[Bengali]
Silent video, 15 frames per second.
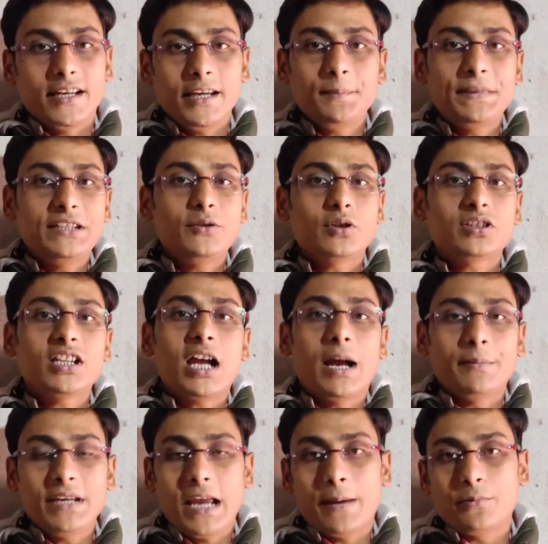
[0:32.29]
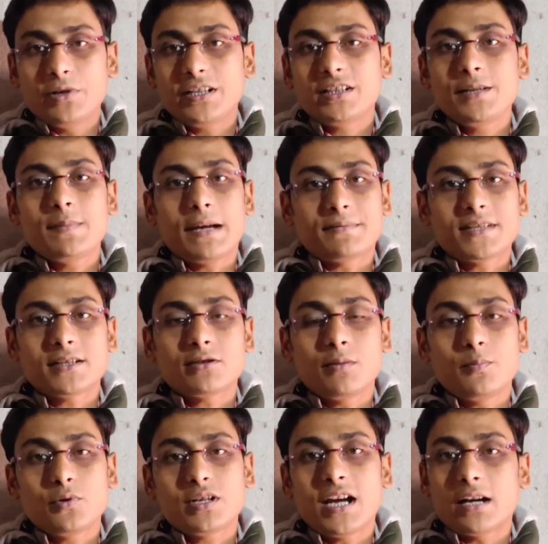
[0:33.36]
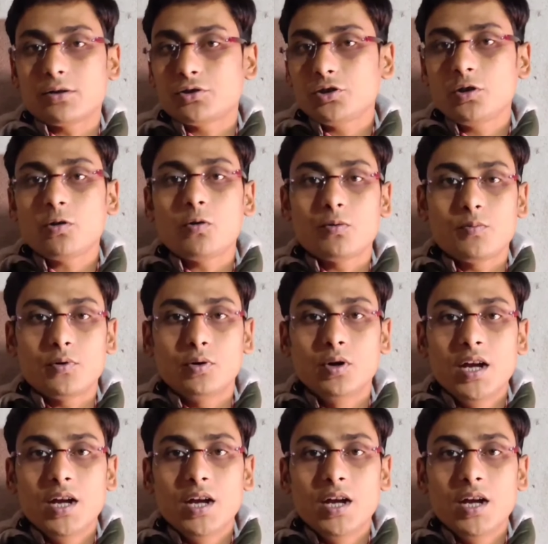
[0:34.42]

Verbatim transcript: এই ভিডিওতে আমি এমন একটি ব্যবসা সম্পর্কে আলোচনা করব